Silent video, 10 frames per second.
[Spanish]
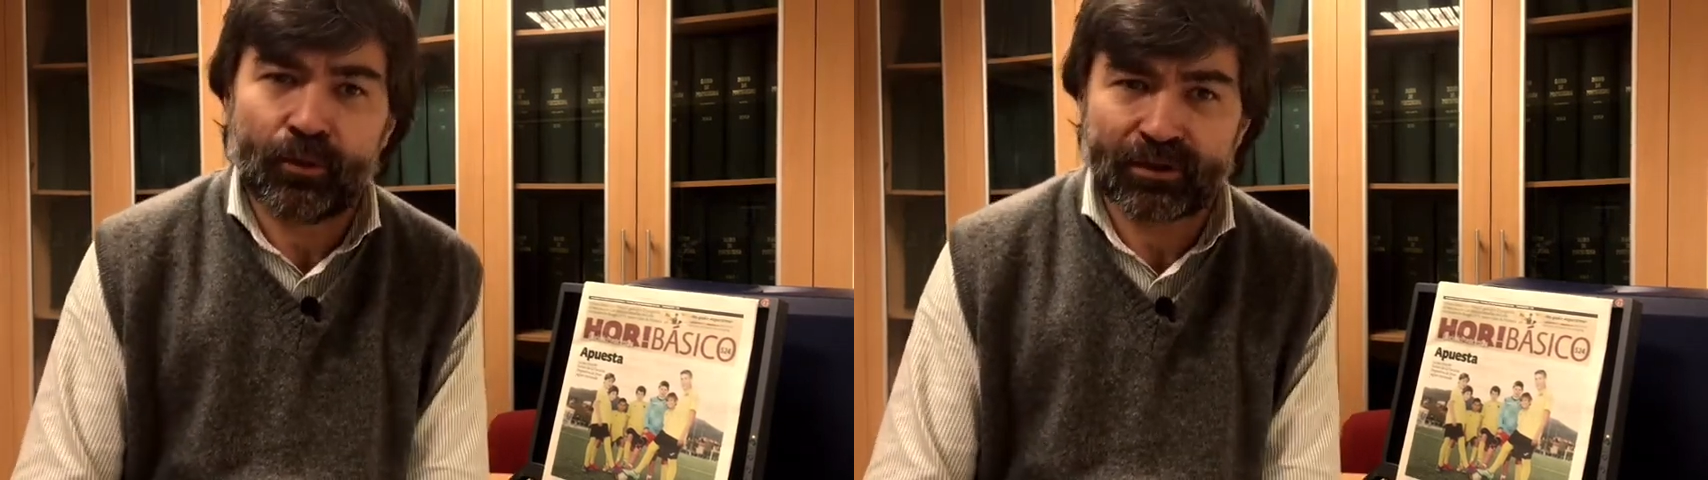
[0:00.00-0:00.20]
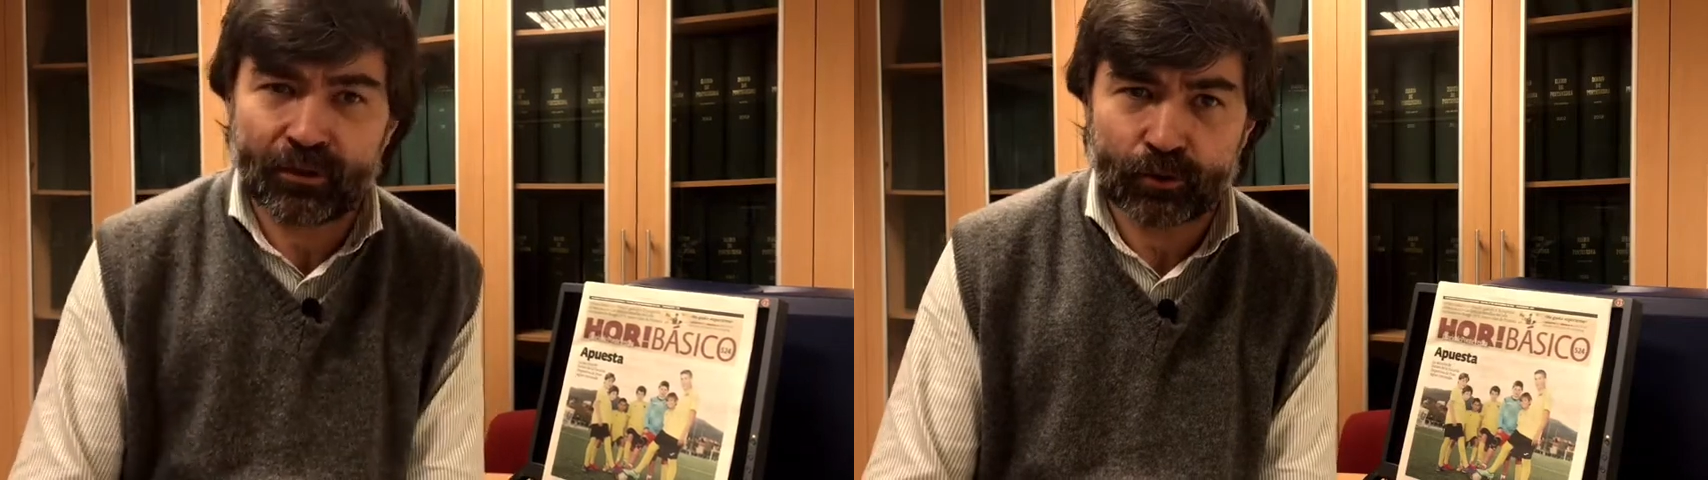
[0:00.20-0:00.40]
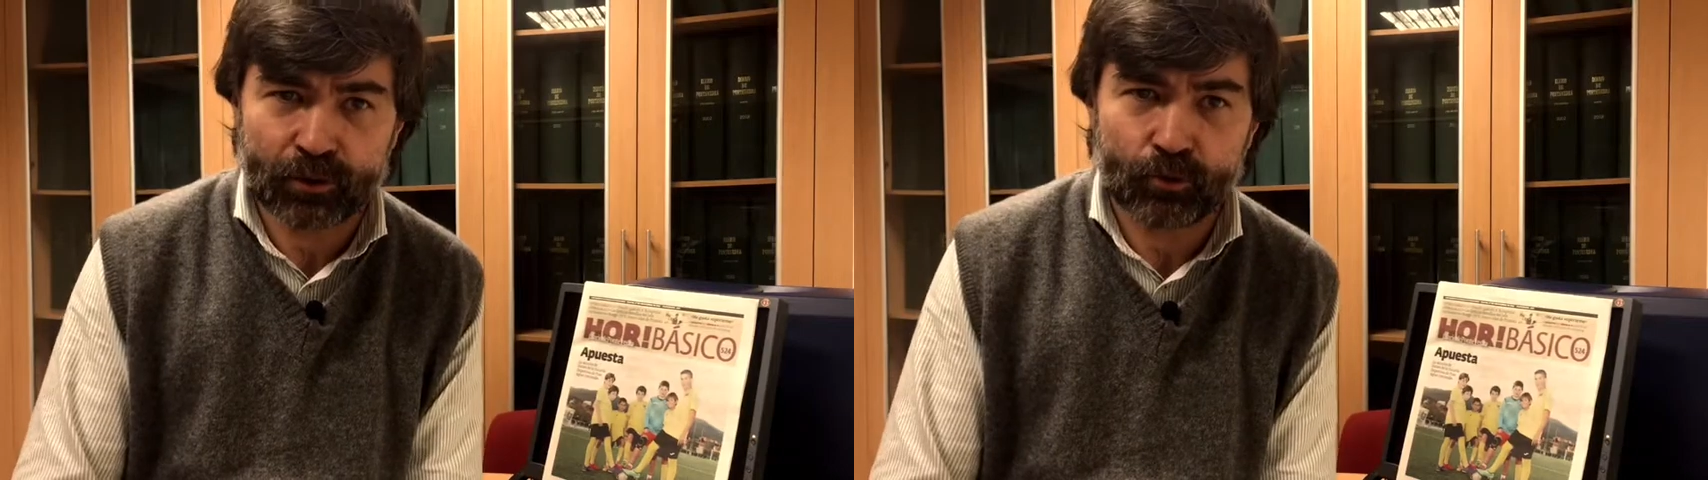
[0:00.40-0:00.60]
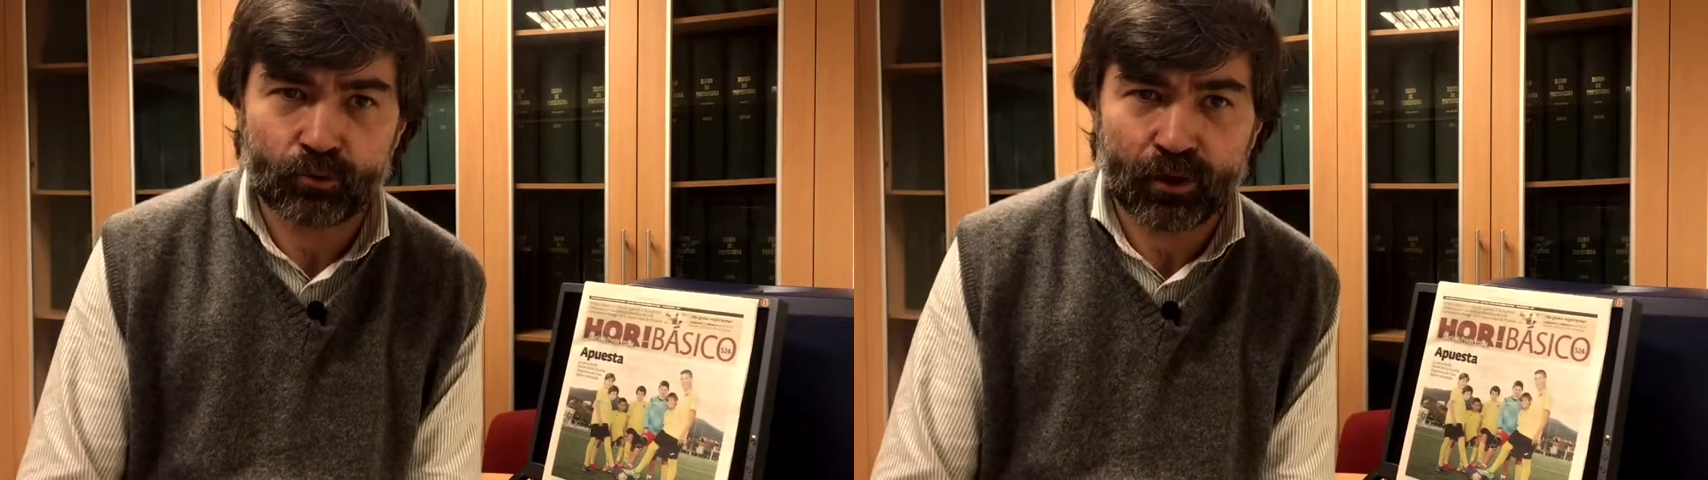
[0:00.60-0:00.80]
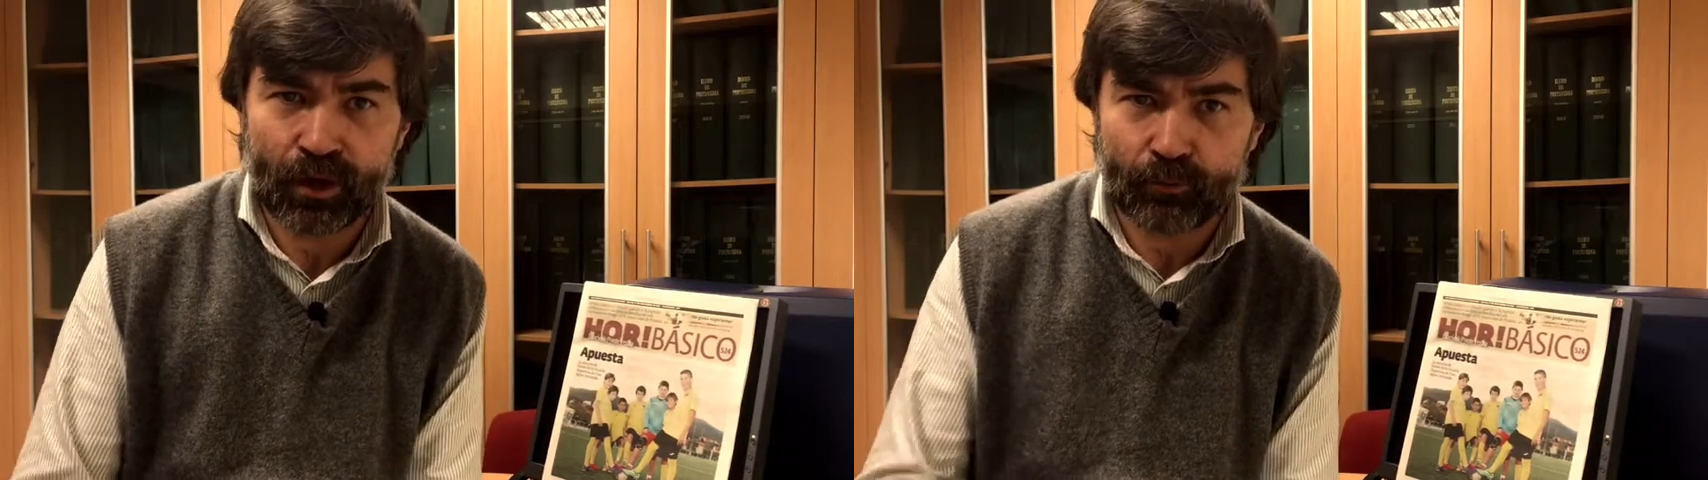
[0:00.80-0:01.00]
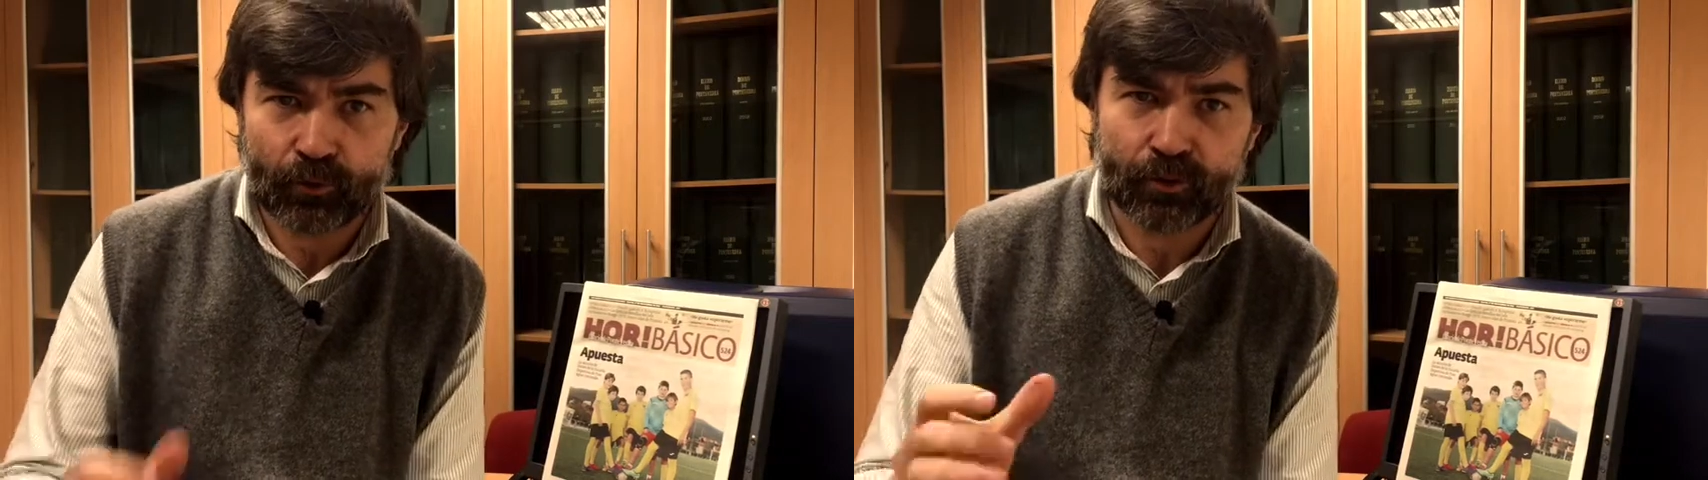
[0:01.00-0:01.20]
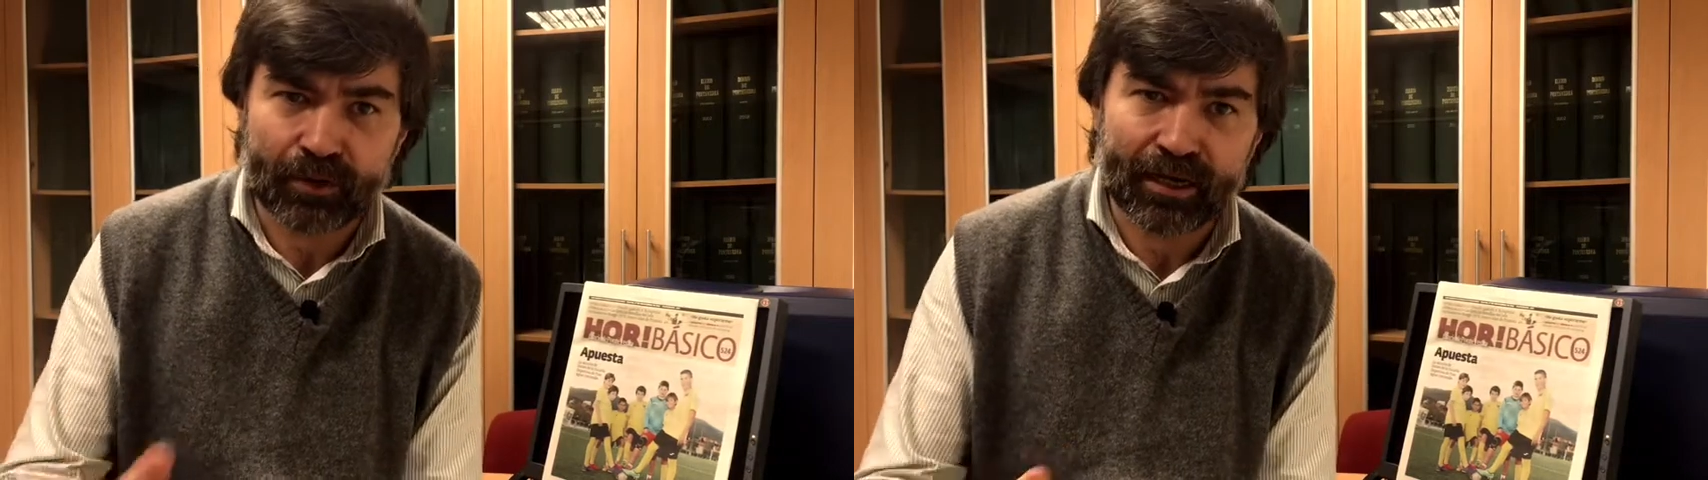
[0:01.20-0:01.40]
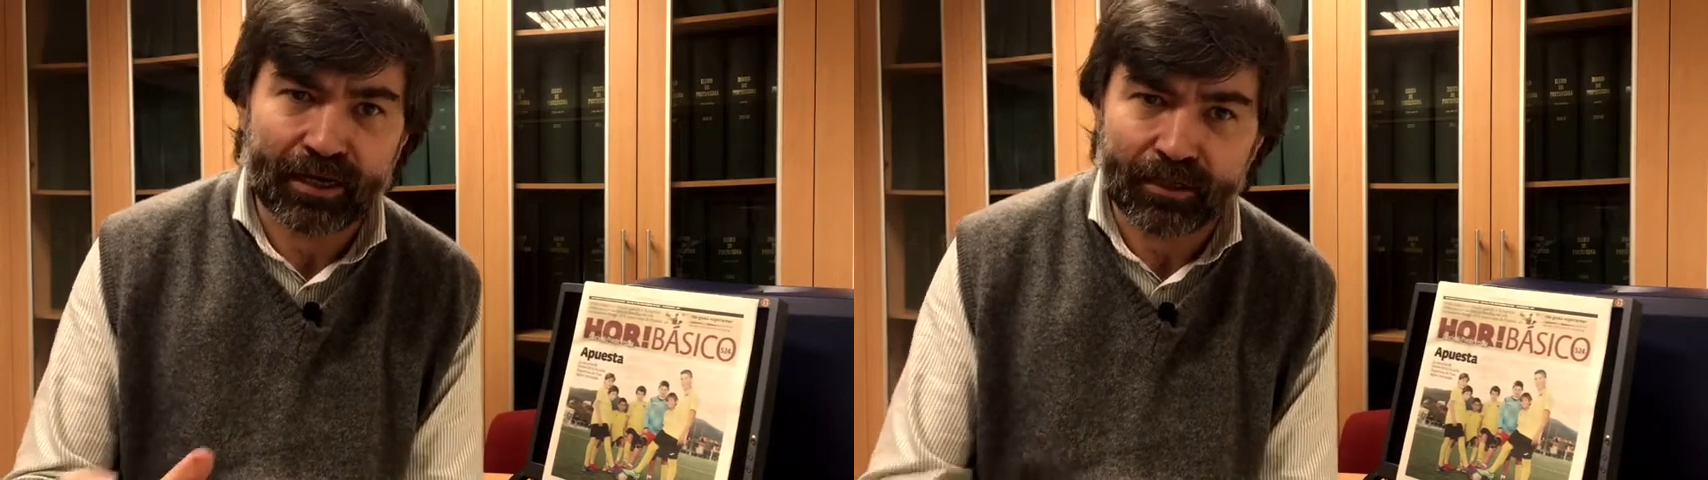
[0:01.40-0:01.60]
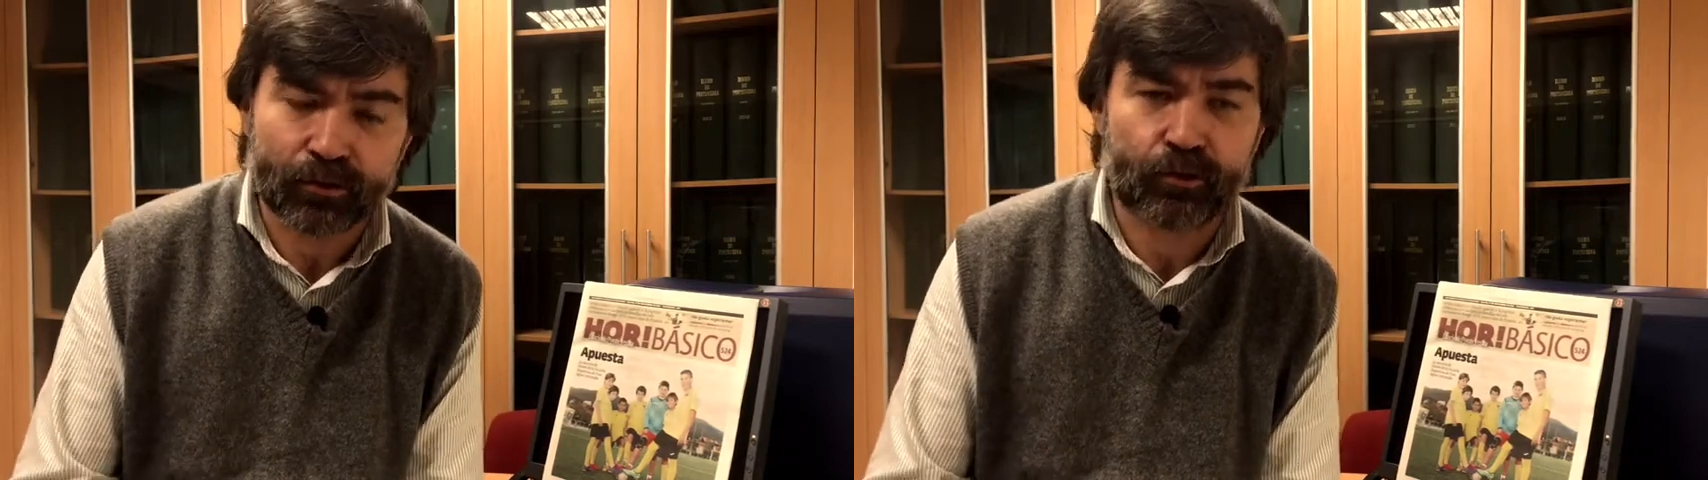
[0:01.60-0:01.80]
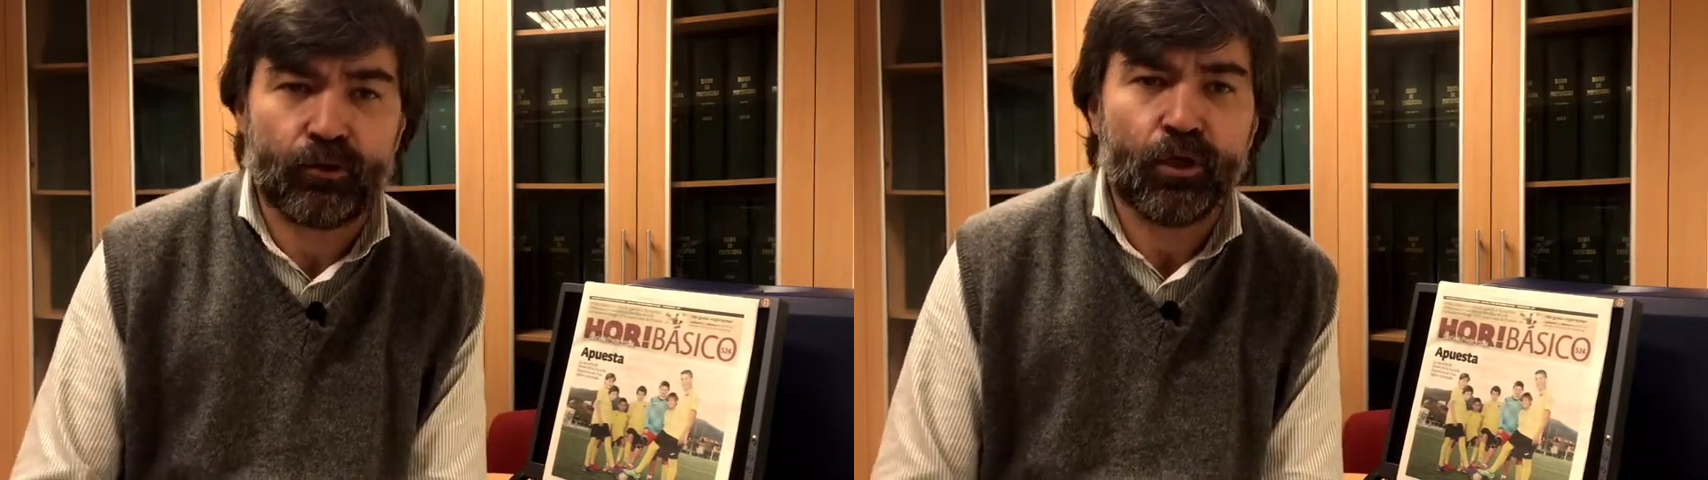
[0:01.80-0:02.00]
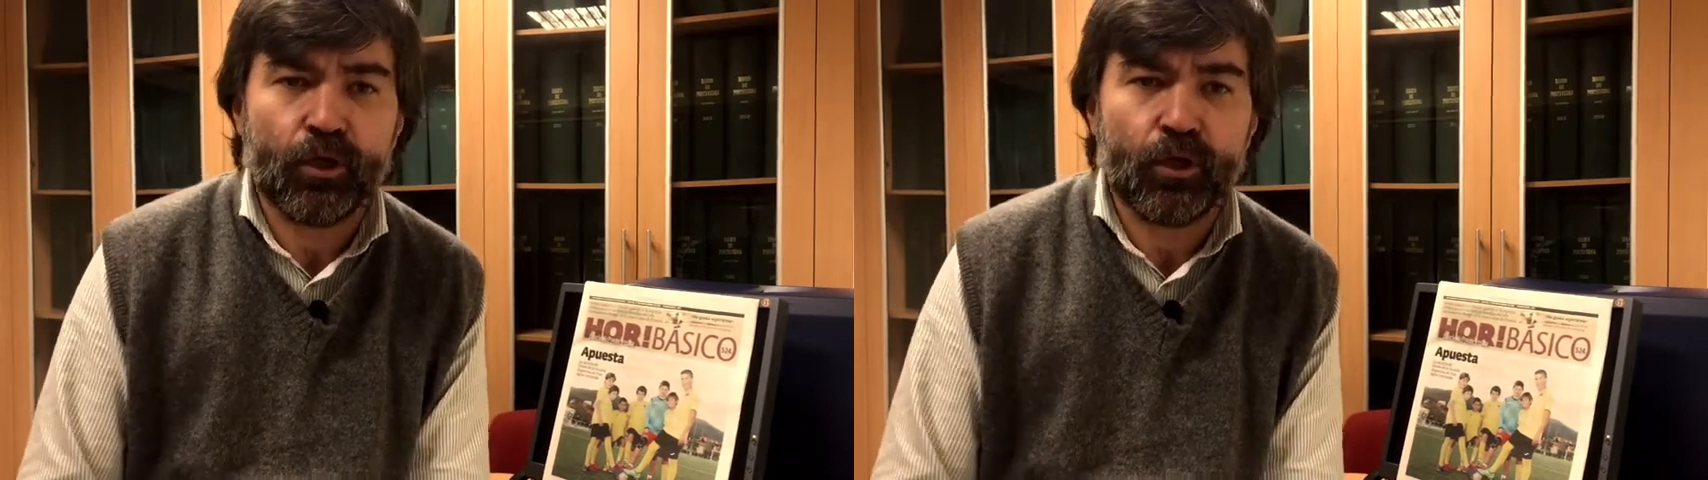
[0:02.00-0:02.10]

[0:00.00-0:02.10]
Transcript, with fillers: pasado sitúa al Pontevedra quinto,